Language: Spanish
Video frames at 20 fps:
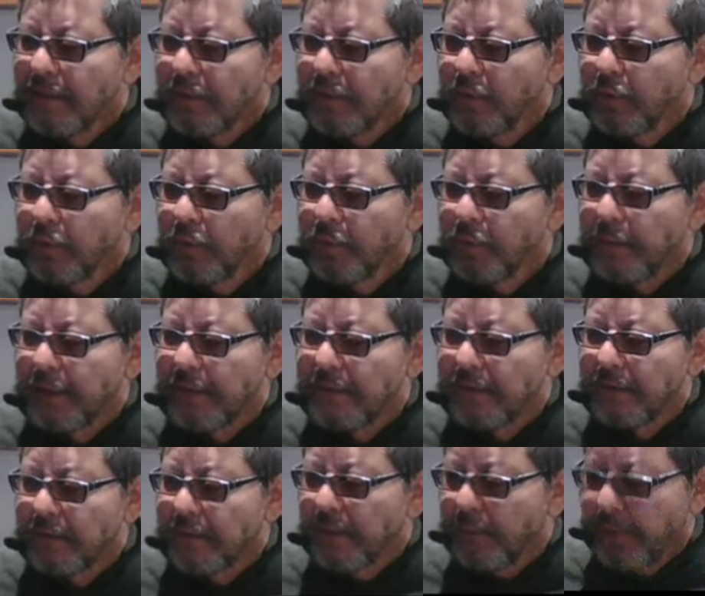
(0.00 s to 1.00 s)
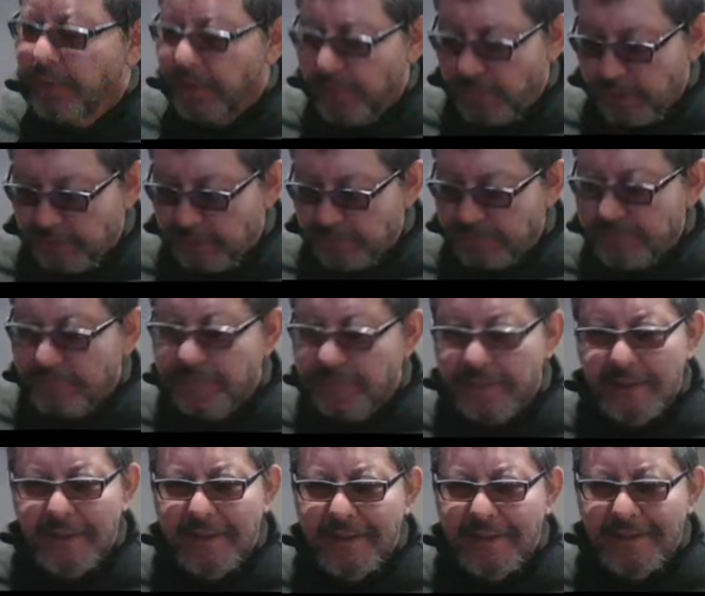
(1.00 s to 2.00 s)
reboot para hacer una prueba.
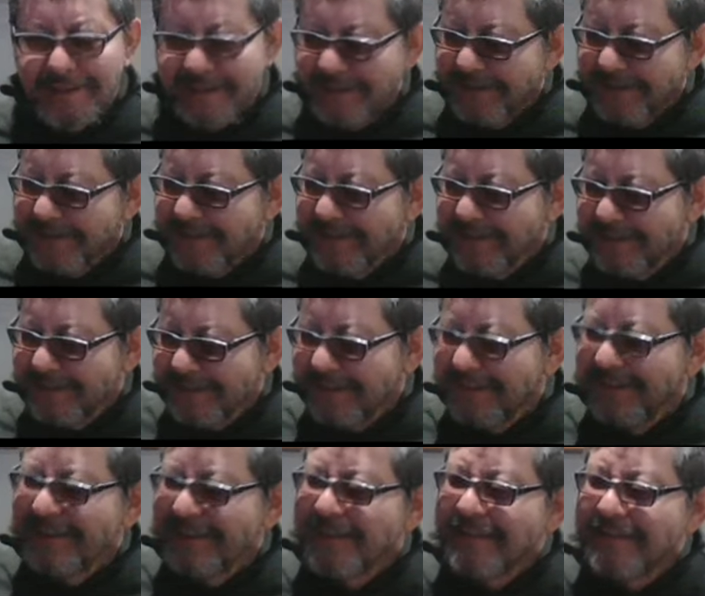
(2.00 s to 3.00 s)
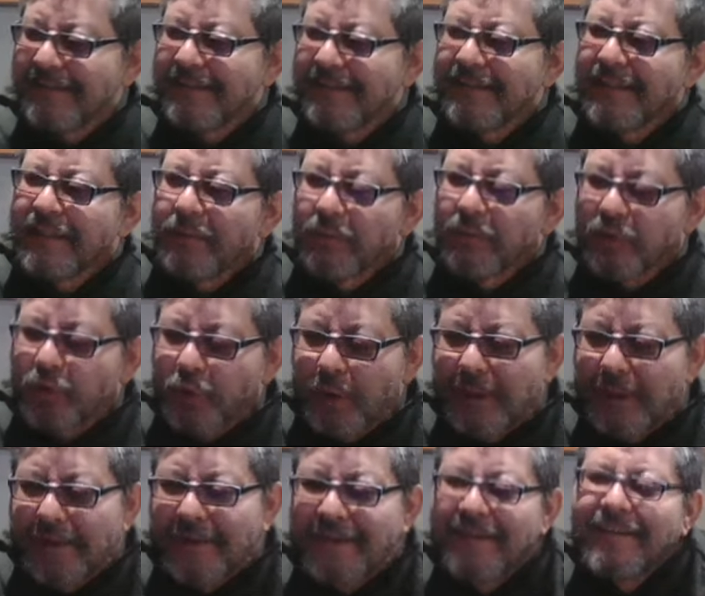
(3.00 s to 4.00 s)
Y si tenemos
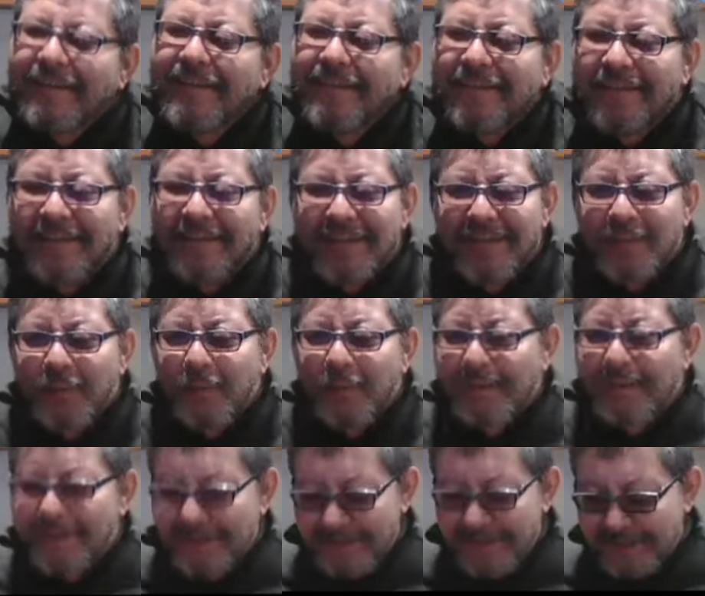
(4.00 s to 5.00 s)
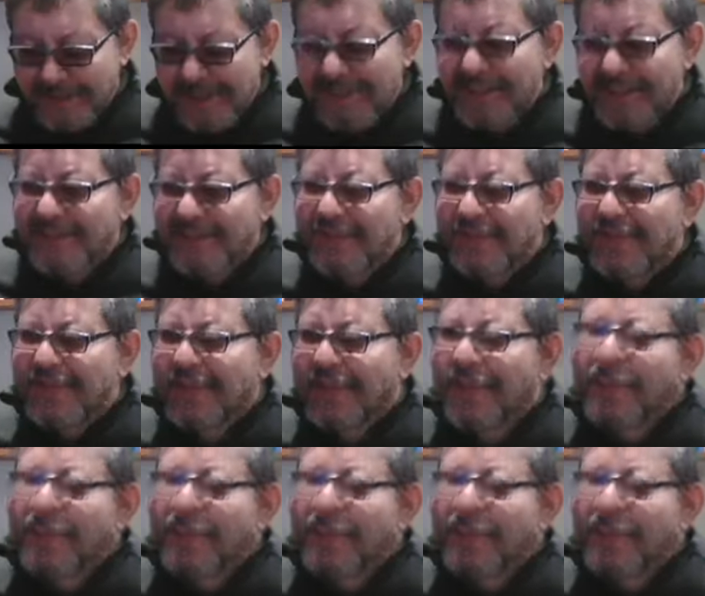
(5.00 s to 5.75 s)
suerte, después del reinicio